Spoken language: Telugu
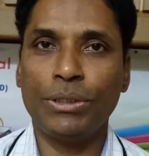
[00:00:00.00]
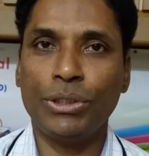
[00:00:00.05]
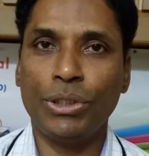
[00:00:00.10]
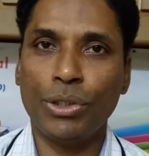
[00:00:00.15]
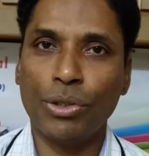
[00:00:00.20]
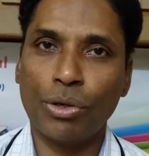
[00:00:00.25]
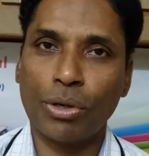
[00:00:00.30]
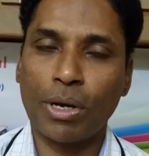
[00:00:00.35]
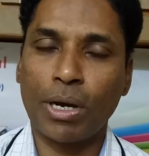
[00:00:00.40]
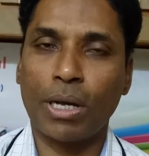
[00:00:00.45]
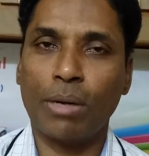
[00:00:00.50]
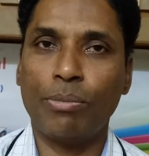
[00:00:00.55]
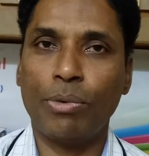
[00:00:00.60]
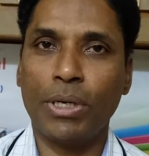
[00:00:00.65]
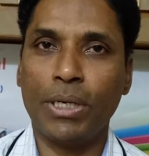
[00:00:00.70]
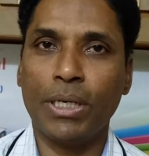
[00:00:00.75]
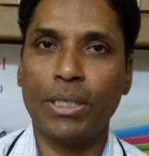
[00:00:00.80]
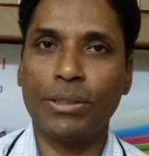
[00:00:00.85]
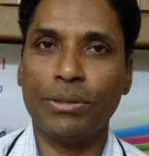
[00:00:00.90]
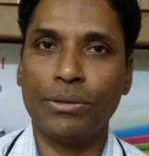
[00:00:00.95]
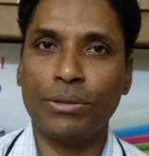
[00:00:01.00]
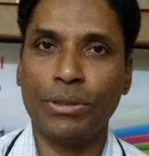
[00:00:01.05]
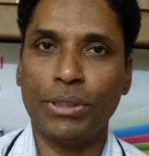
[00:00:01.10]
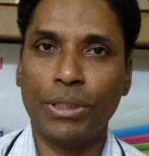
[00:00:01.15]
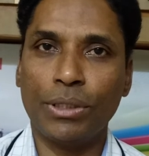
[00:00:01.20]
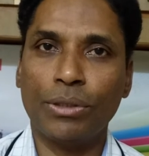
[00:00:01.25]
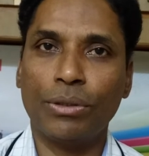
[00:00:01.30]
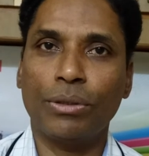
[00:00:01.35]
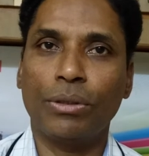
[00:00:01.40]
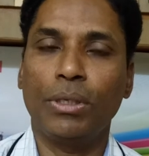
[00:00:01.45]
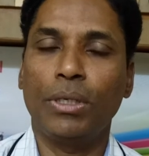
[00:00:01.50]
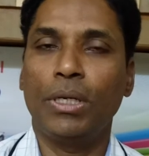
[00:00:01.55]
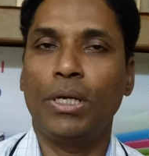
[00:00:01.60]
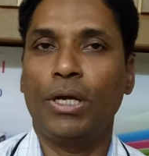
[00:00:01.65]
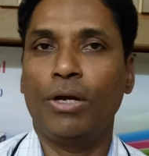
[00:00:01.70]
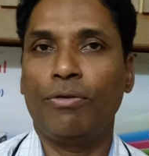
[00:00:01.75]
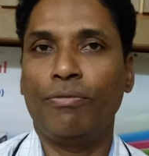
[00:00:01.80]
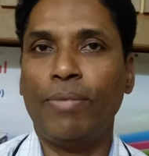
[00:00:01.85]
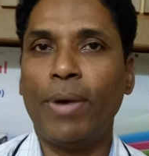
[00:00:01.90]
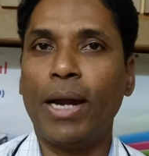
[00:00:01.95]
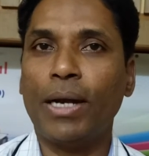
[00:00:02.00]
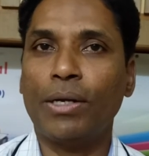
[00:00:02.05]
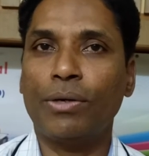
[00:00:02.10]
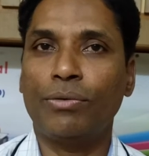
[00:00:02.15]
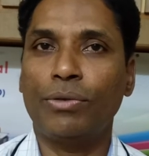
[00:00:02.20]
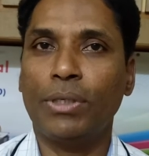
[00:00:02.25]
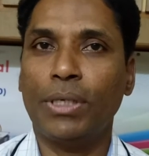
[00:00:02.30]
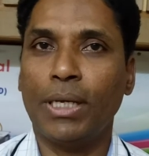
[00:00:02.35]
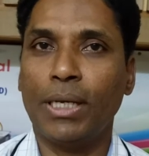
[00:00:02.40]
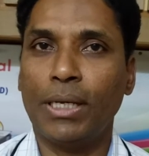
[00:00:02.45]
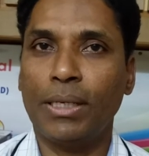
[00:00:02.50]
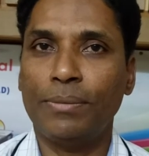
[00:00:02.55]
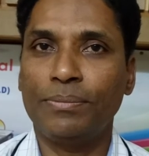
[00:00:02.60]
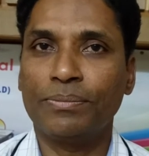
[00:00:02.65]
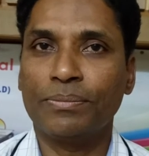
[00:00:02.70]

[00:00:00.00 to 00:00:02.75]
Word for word: జీరో కార్బోహైడ్రేట్స్ జీరో ఫ్యాట్ ఉంటే